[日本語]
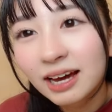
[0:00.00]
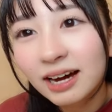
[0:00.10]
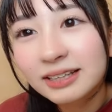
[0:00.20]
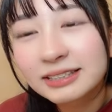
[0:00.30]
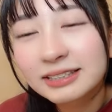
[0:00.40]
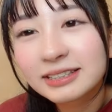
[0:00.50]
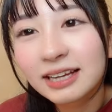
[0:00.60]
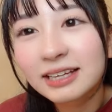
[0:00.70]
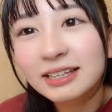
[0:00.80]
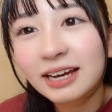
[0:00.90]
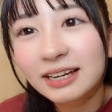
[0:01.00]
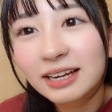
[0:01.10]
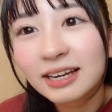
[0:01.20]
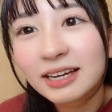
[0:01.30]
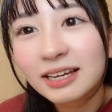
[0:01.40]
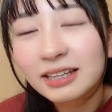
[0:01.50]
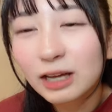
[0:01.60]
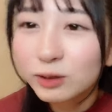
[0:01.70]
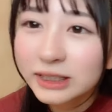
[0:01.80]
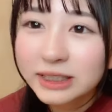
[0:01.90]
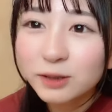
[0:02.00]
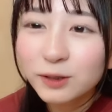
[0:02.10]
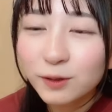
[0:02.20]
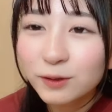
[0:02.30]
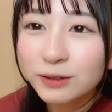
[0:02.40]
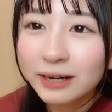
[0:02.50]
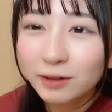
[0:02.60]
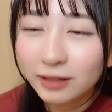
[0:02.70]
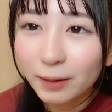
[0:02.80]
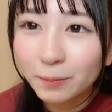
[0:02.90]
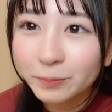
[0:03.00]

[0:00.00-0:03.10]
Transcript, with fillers: 配信していきたいね楽しいの共有なので